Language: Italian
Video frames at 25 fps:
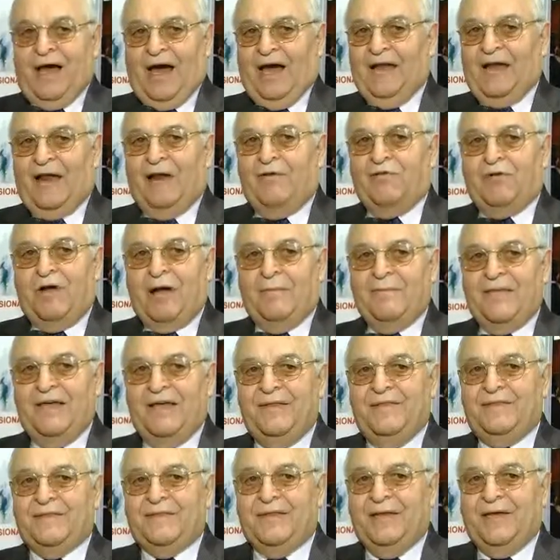
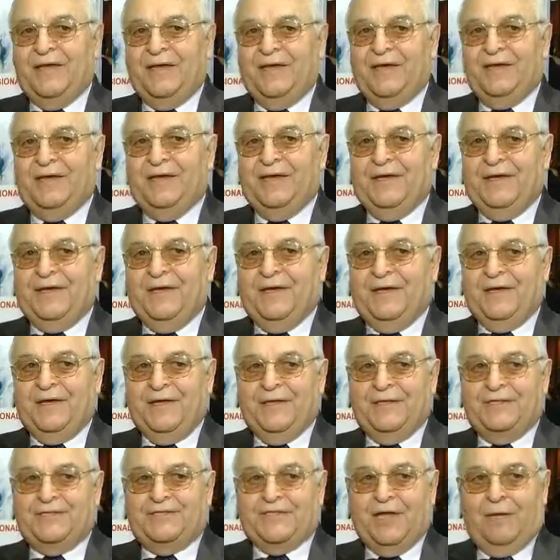Analogamente
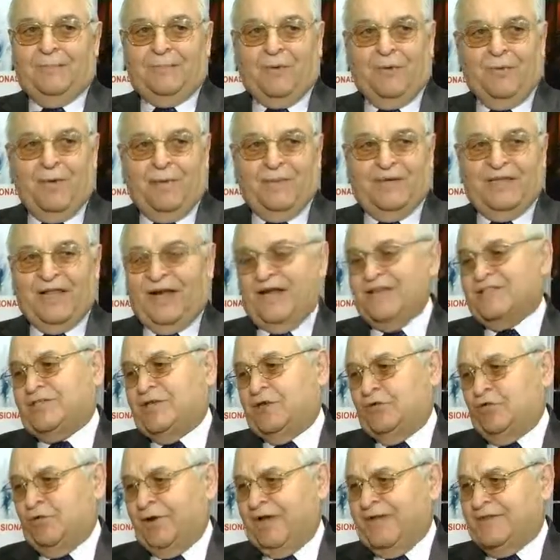eh, c'è il problema della
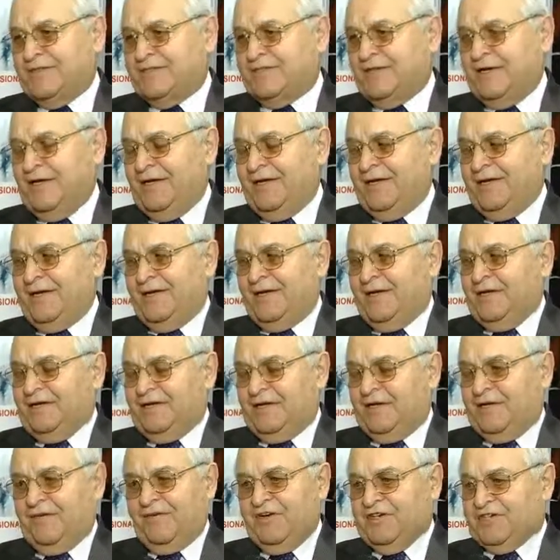sicurezza
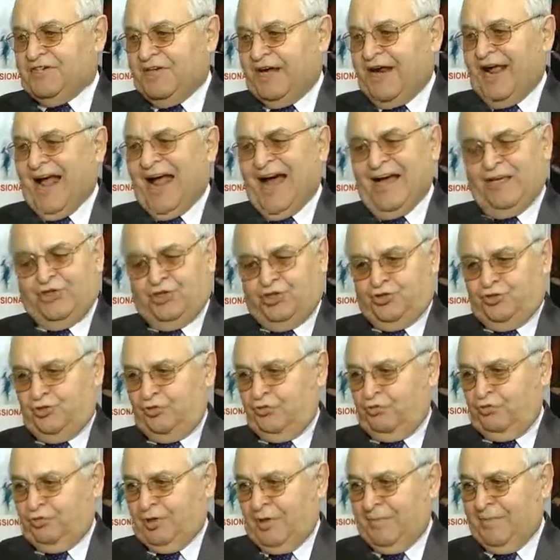che deve essere
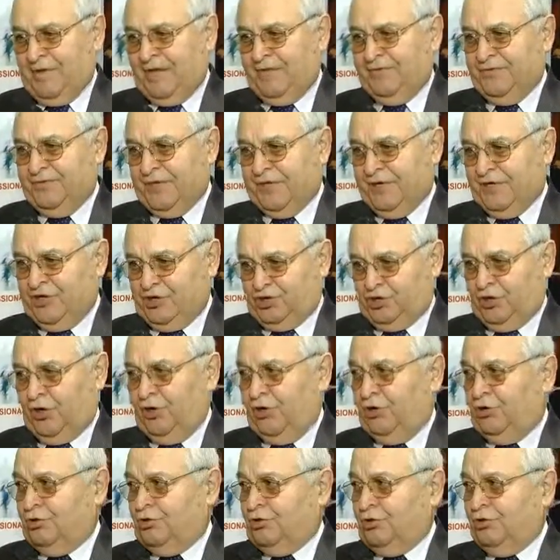assolutamente
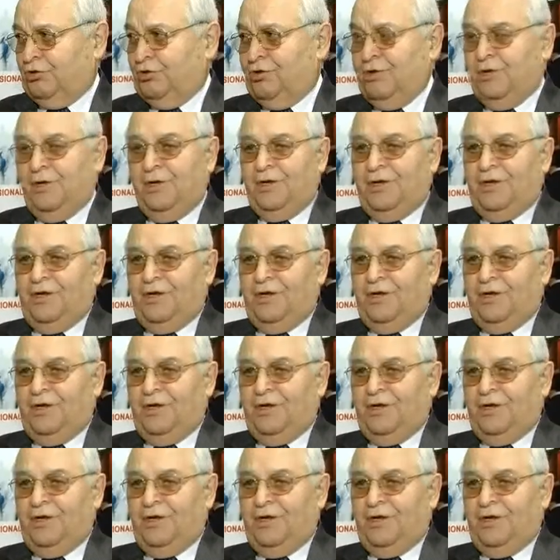risolto